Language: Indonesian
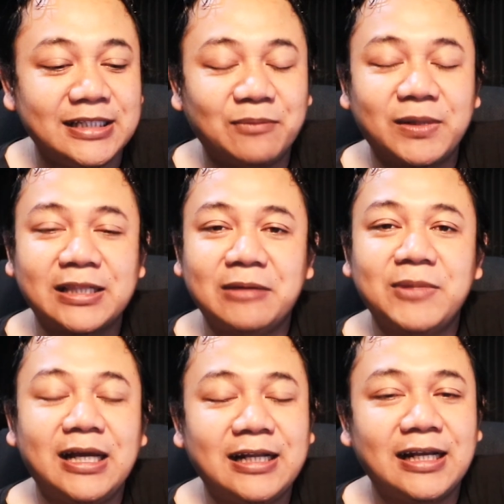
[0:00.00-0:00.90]
yang
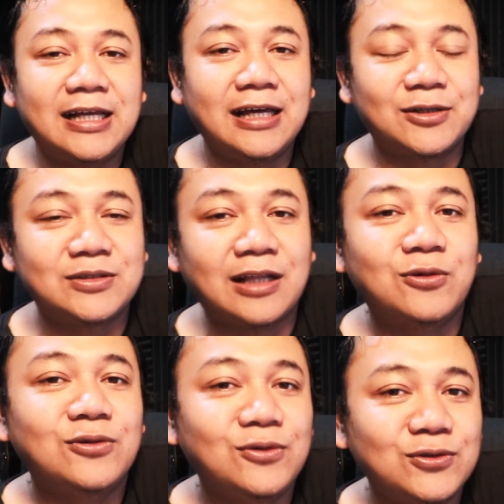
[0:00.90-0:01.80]
pertama adalah harus tahu
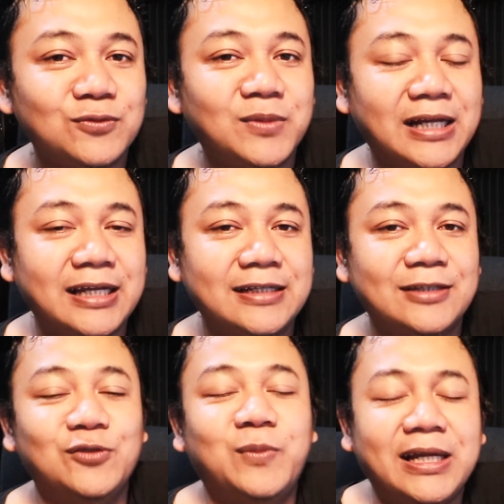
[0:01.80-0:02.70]
dulu sumber airnya
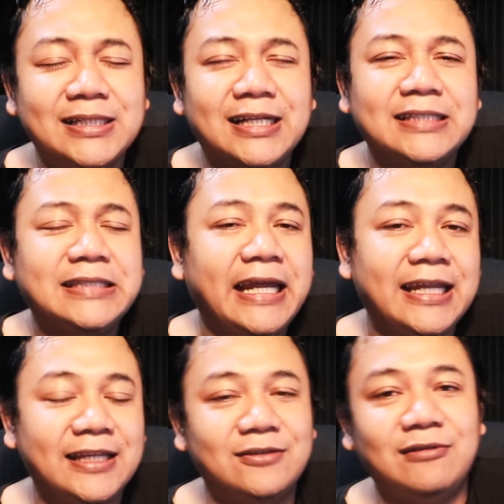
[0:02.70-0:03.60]
supaya
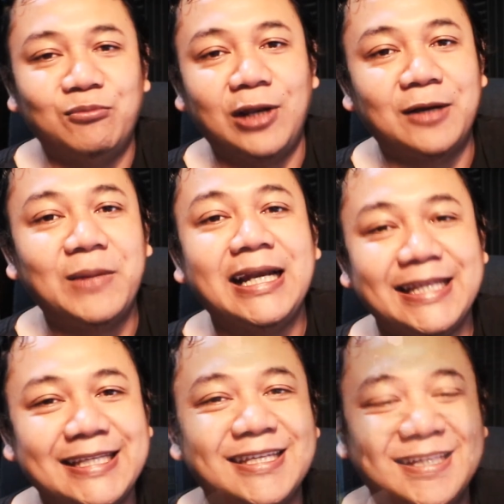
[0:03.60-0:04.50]
selesai gitu nggak bolak balik.